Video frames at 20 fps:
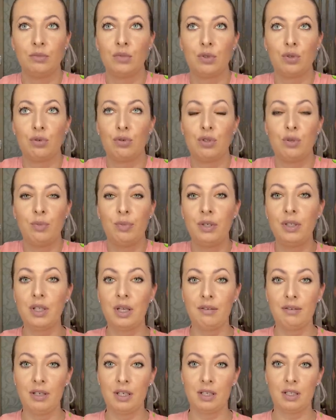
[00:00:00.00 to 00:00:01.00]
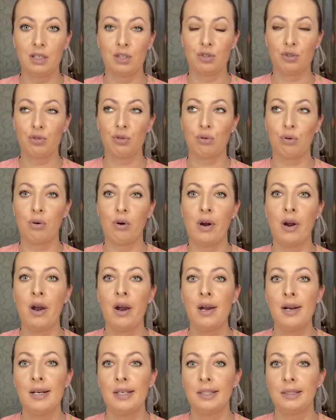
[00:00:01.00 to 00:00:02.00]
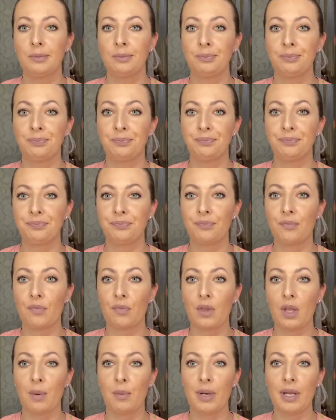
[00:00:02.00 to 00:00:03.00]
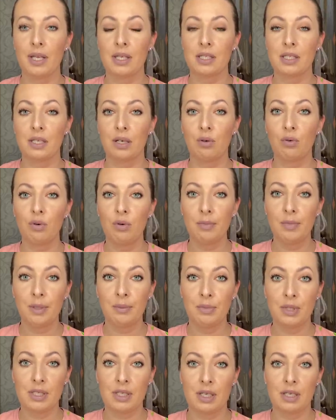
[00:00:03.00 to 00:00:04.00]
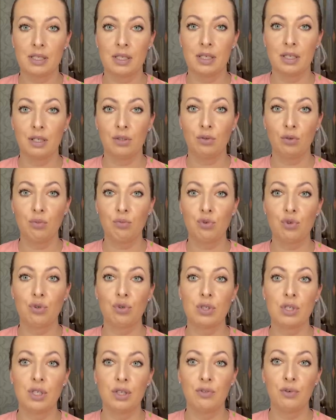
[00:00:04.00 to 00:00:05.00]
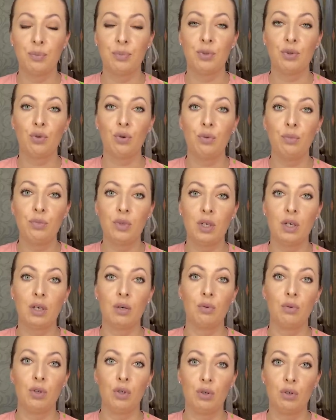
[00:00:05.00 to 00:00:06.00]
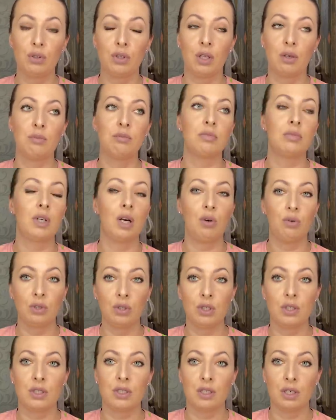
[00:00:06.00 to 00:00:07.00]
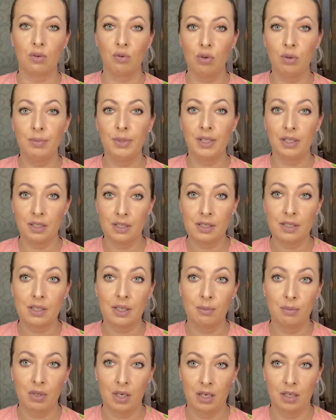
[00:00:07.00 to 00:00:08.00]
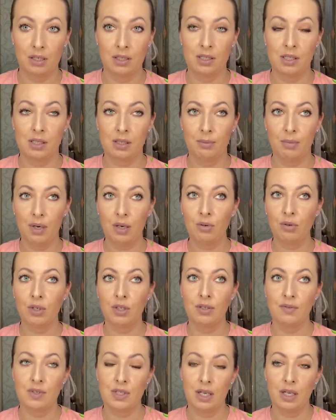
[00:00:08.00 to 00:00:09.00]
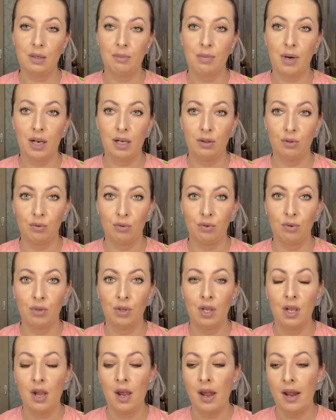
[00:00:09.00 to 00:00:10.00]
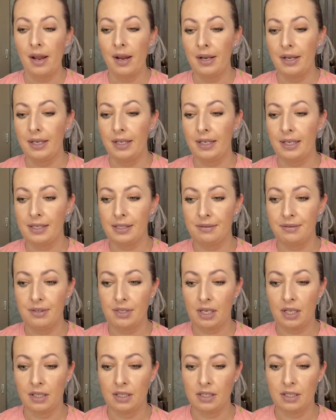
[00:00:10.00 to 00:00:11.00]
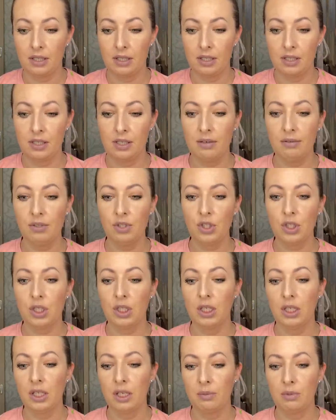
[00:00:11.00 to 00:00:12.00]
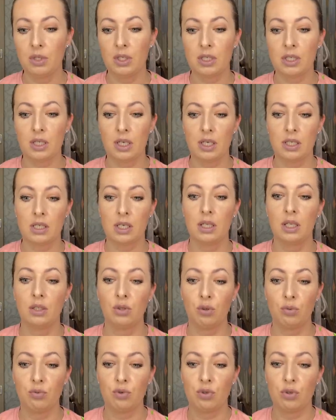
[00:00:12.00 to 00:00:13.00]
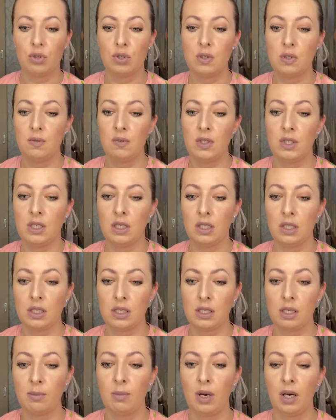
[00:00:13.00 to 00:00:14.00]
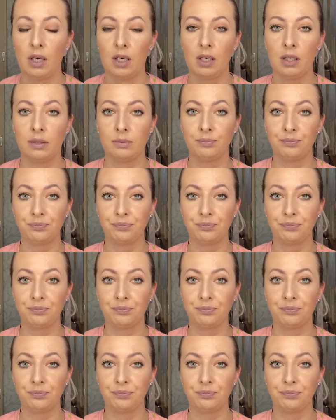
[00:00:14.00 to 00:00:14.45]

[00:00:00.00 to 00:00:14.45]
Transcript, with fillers: судьбы, наверное, что моя знакомая мне сказала о том, что из этого питомника у ее там какой-то знакомый есть собака, и собаку они взяли больную. И я связалась с этой девочкой, она мне рассказала о том, что действительно собака